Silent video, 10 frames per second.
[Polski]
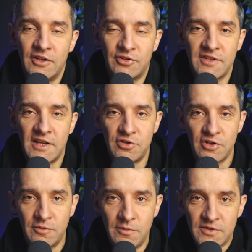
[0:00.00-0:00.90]
to znaczy,
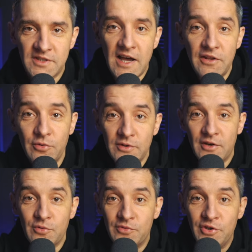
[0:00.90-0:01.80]
że gdybym stanął
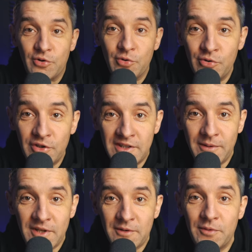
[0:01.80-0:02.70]
na równiku i
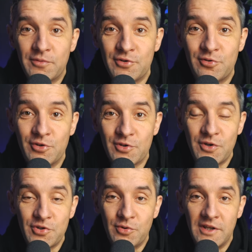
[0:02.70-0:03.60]
tam tak po prostu
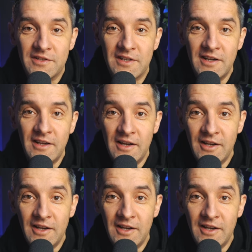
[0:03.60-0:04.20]
rozłożył ręce,